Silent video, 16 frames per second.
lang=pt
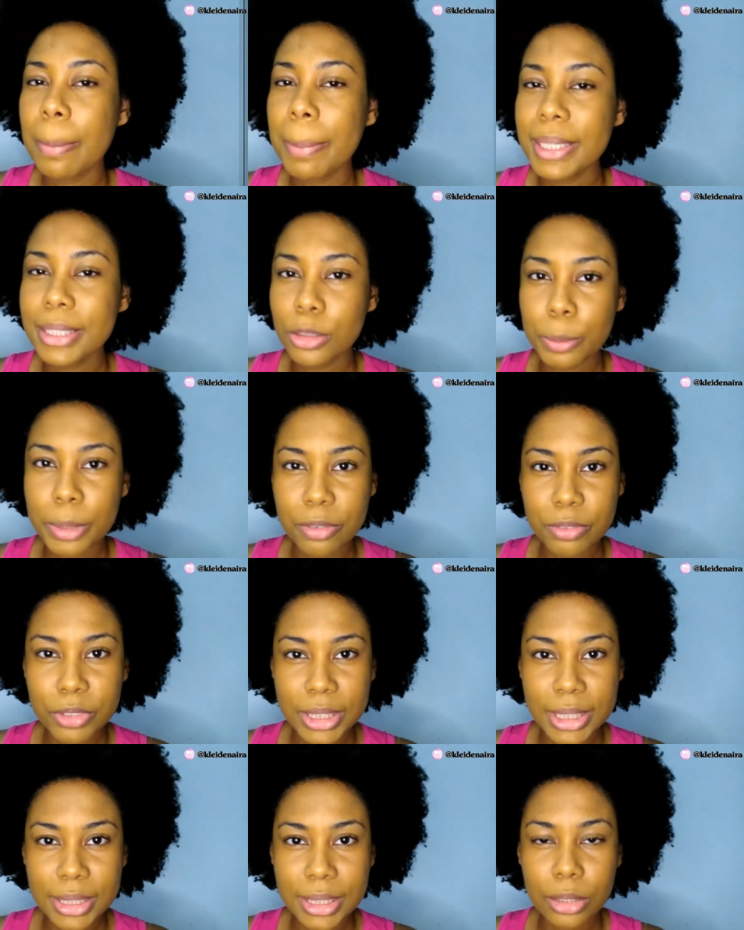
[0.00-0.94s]
passando para
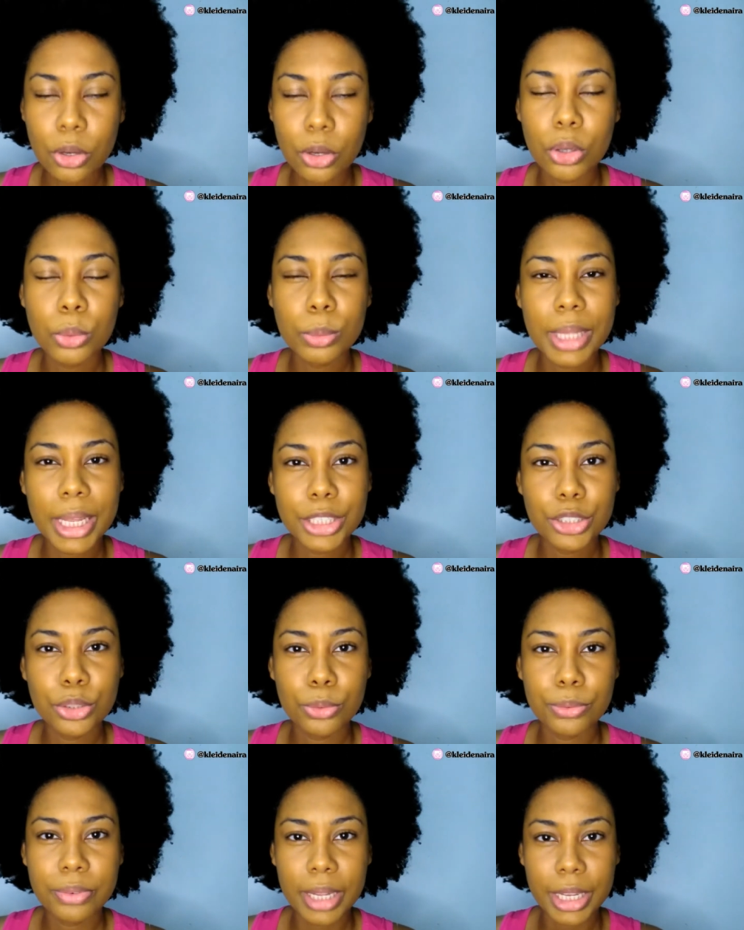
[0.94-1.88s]
vocês agora o
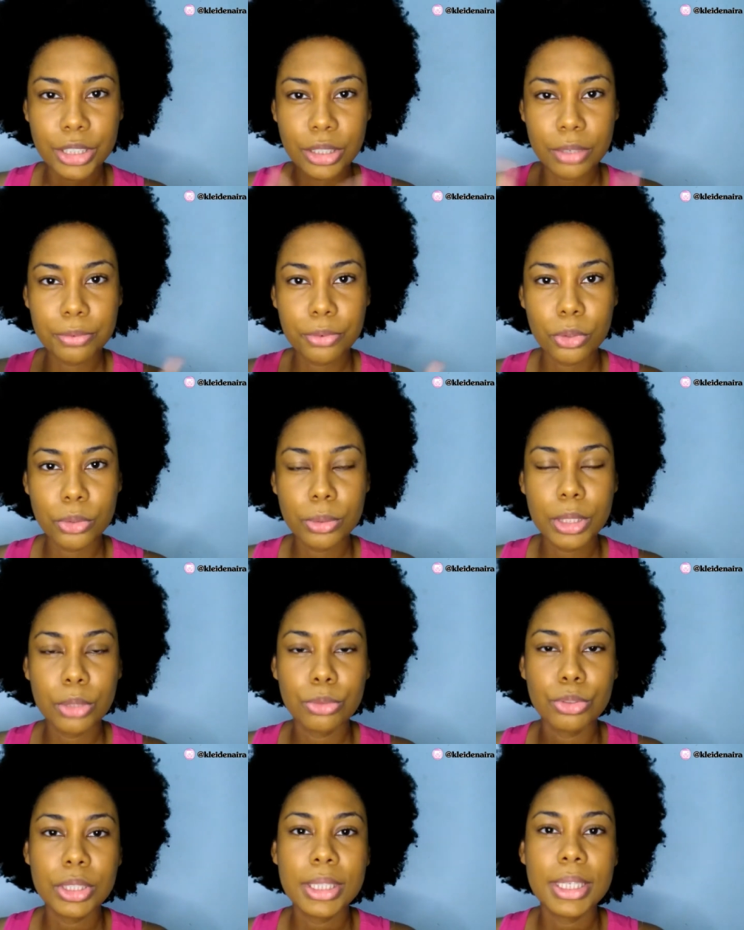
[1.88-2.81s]
teste do flash, a foto
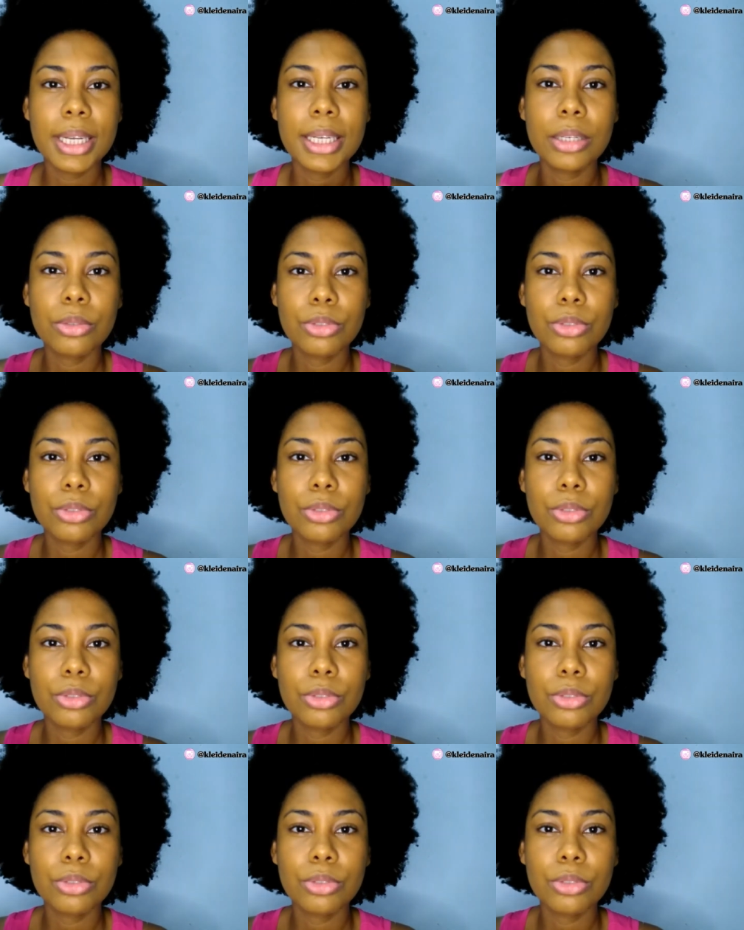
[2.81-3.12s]
que eu tirei, eu